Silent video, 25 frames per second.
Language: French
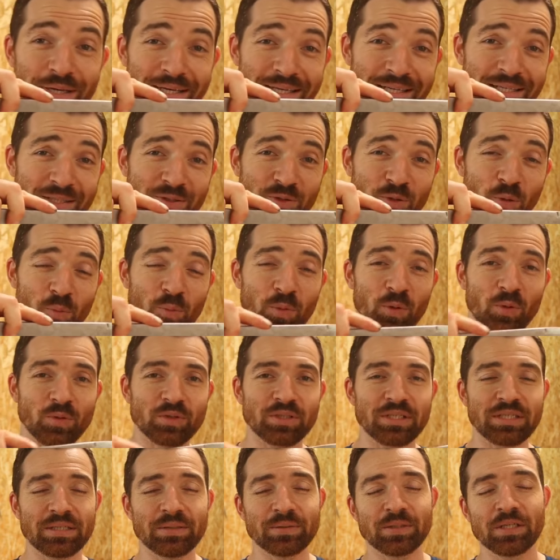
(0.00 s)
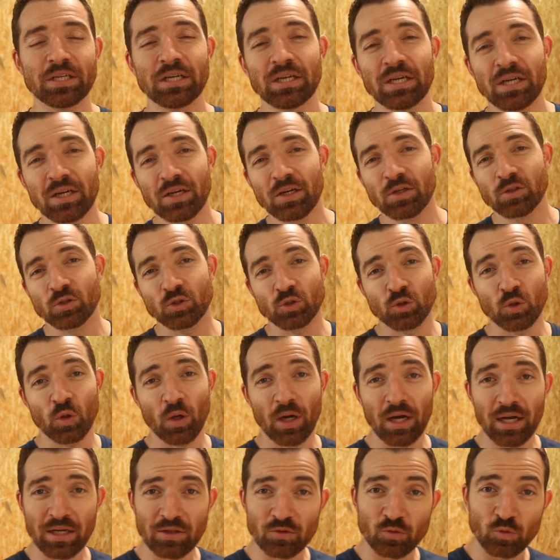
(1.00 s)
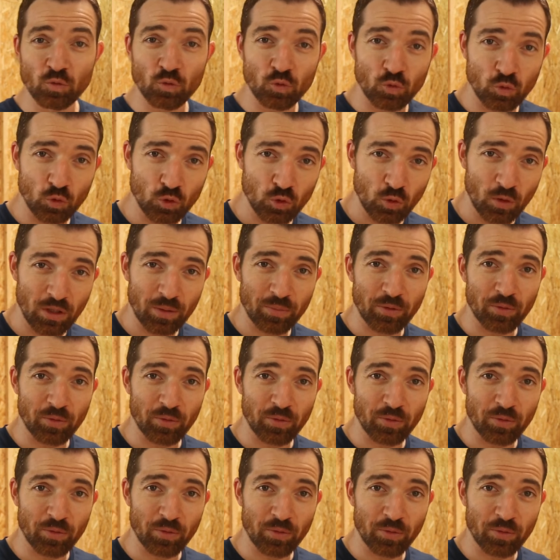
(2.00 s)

et se planter, sera toujours la